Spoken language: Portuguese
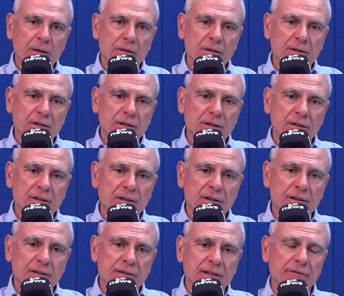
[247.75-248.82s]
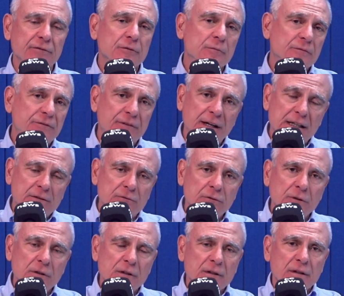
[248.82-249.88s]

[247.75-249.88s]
E teve um fato